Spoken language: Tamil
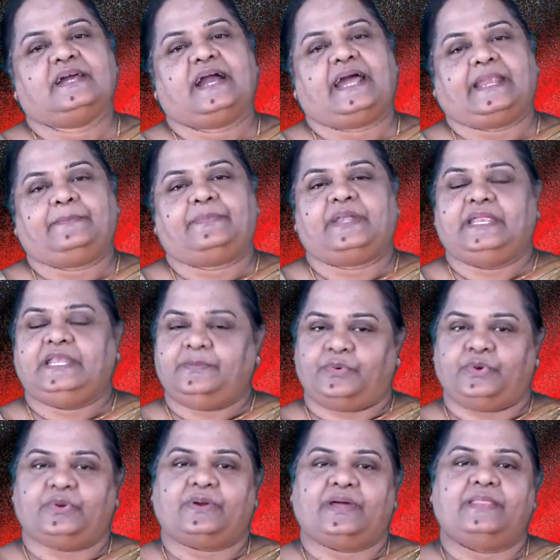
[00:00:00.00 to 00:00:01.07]
கரெக்ட் பண்ணிட்டு
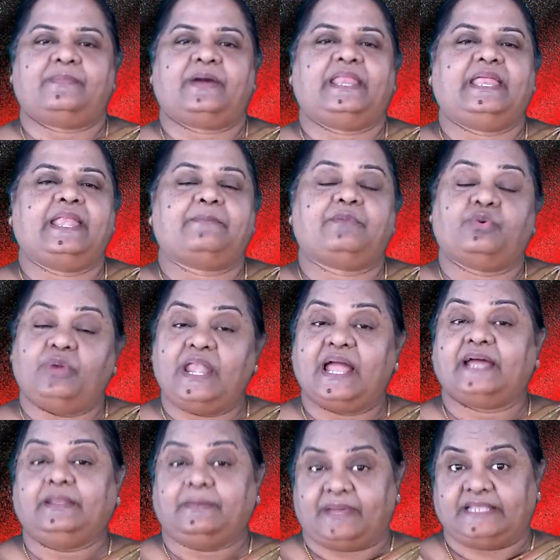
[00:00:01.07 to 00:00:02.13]
போகிறோம் அது மாதிரி நம்ம
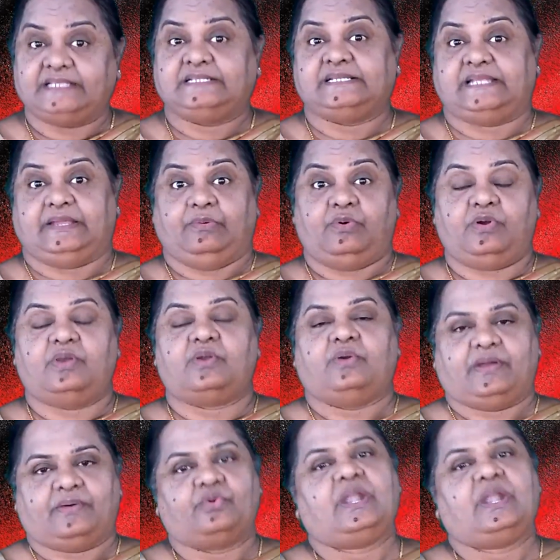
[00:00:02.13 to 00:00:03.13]
உள்ளான மனுஷனை உங்களோட